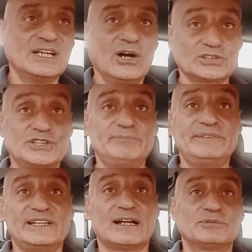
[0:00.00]
Oggi il
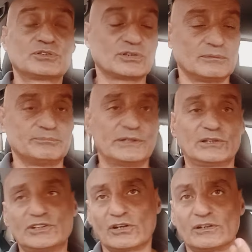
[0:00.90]
Milan, purtroppo, e lo
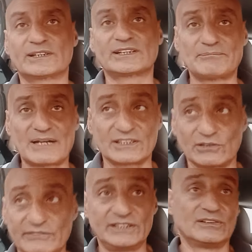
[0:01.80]
dico con
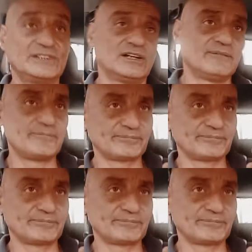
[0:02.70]
rammarico, vi dico, io,